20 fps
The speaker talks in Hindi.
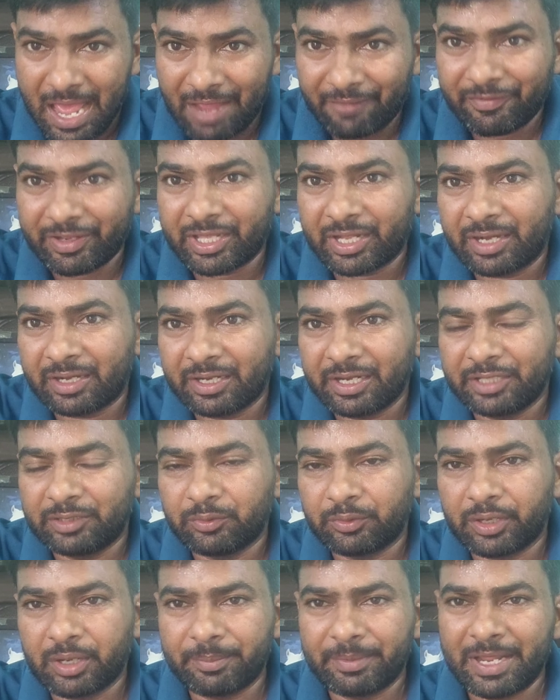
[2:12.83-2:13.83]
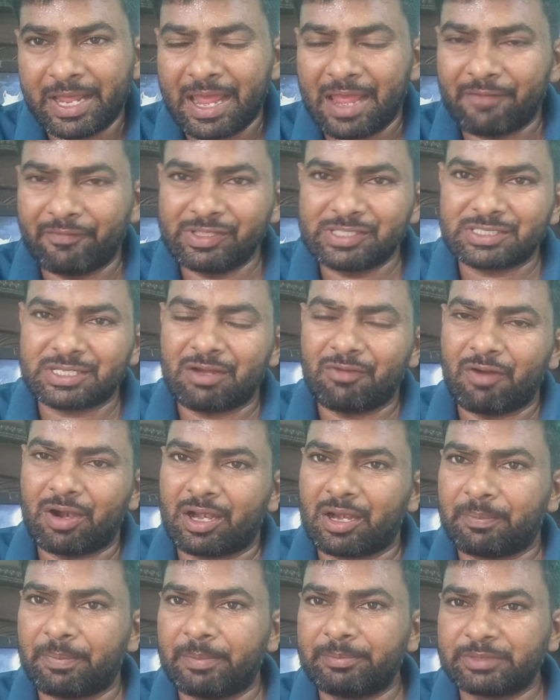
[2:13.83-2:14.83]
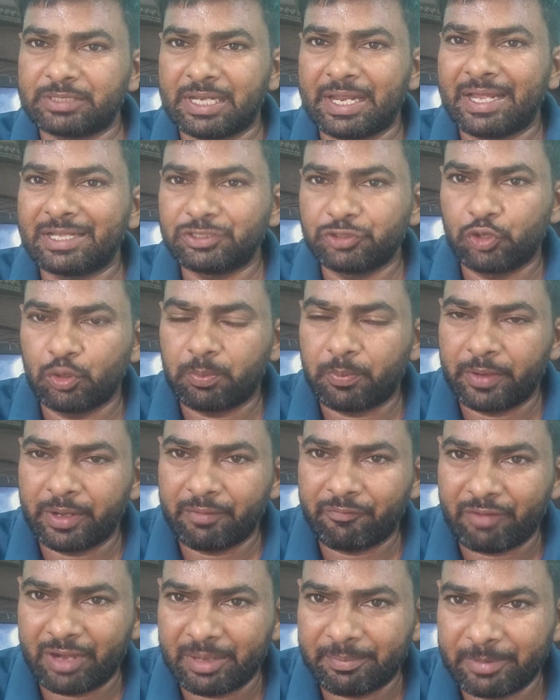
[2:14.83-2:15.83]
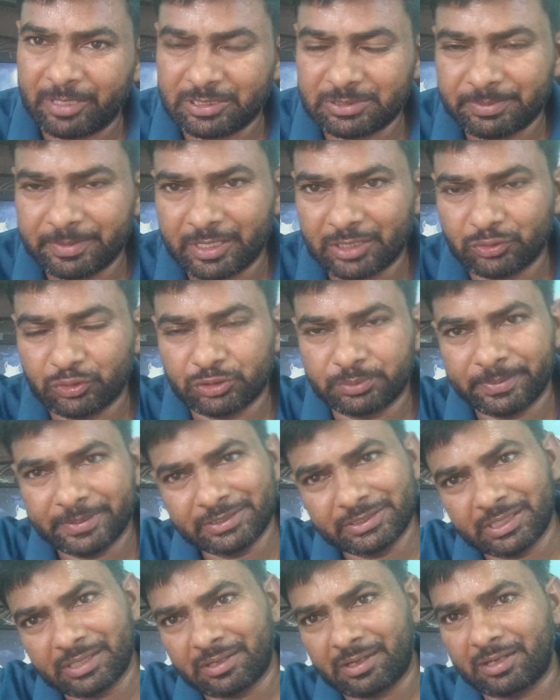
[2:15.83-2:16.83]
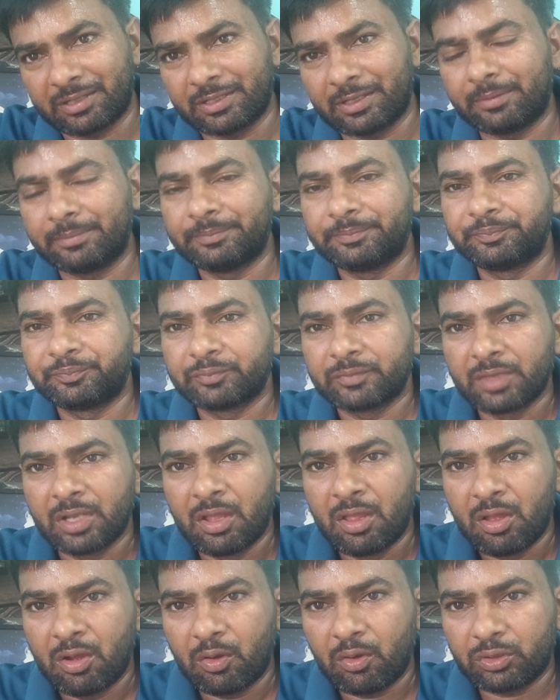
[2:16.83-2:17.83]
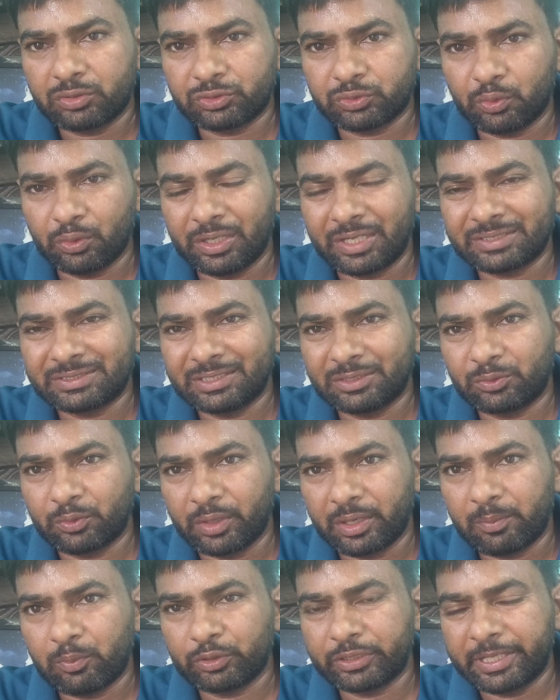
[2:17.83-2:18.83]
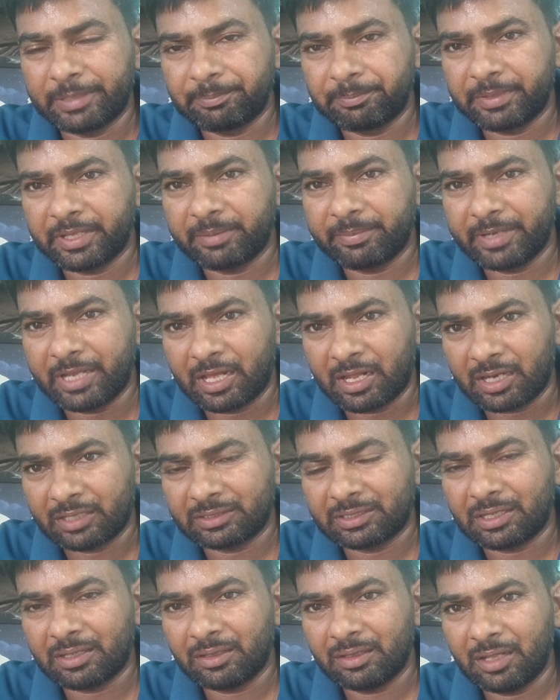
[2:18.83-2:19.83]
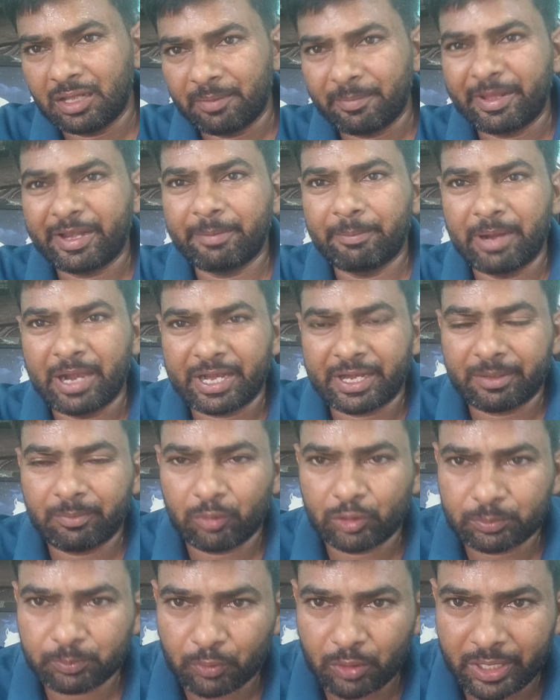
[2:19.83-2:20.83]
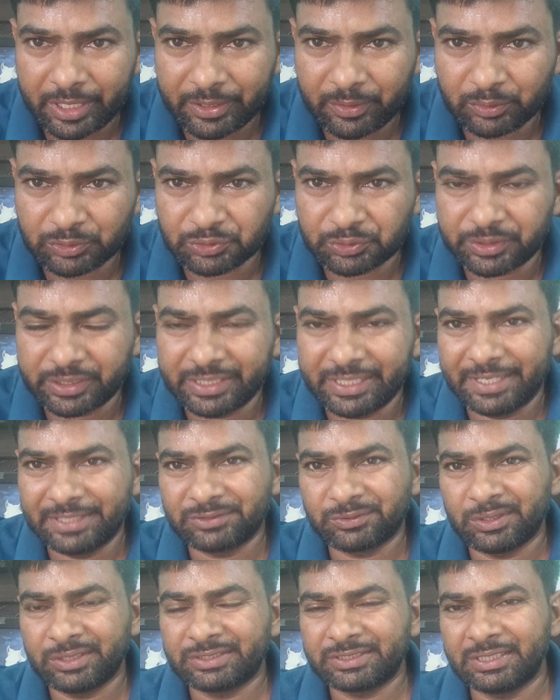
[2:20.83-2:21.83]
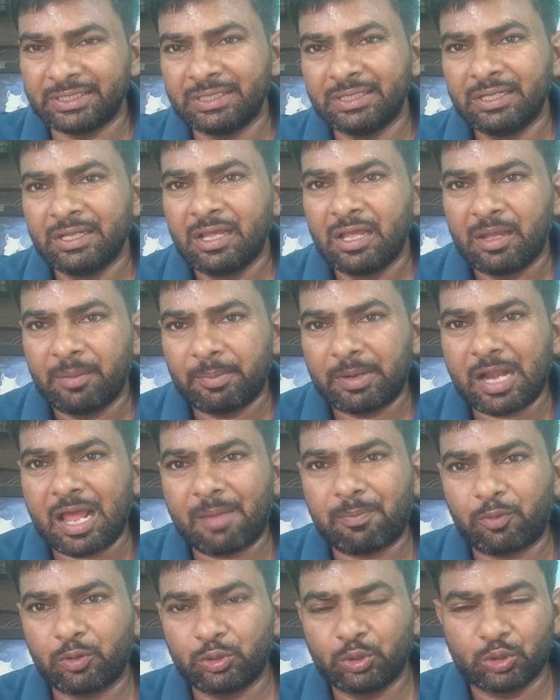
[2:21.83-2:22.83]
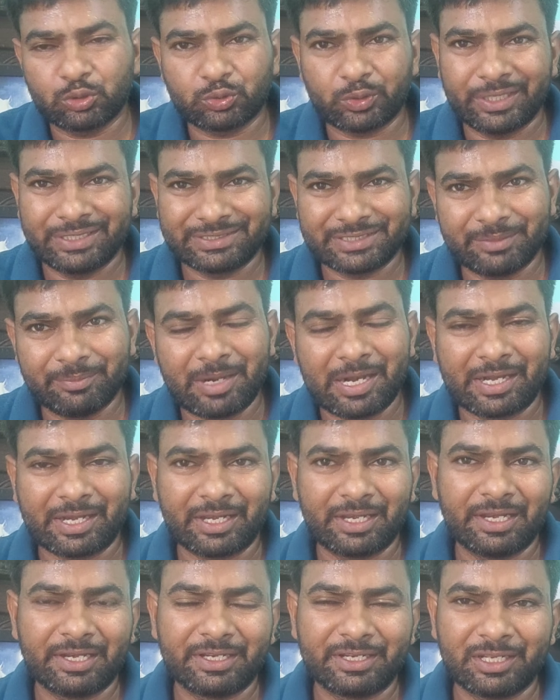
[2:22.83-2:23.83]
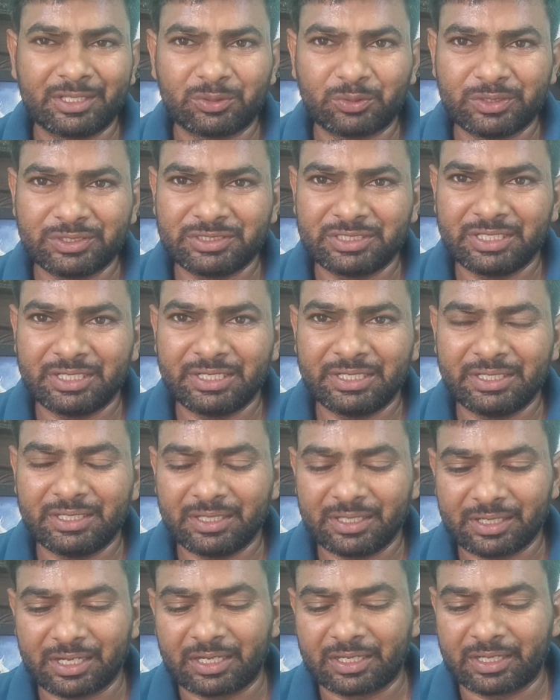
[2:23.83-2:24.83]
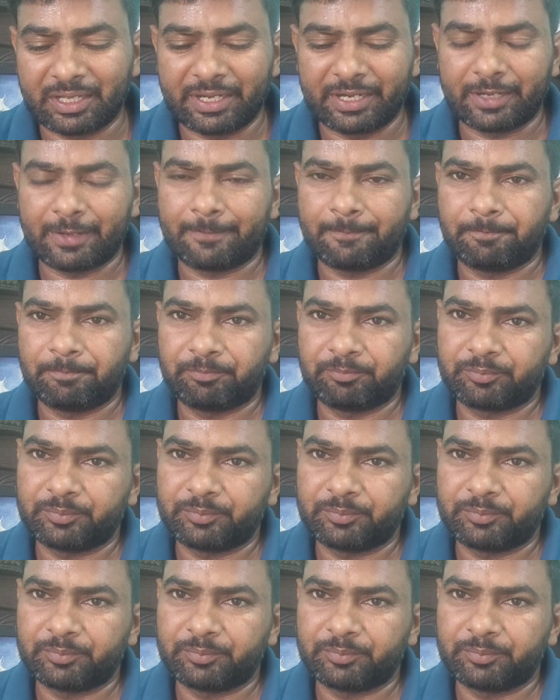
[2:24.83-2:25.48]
हैवी करंट लेते होंगे हमने हैविल्स का वाटर पंप चलाया जीरो पॉइंट फाइव एच पी का जो तो इस पर चल रहा था और सोलर से थोड़ा बहुत एम्पियर भी आ रहा था हमारी बैटरी बहुत पुरानी हो चुकी है डेढ़ सौ एच की बट आपको दो सौ एच की बैटरी लेनी है तो ईजीली रन करेगा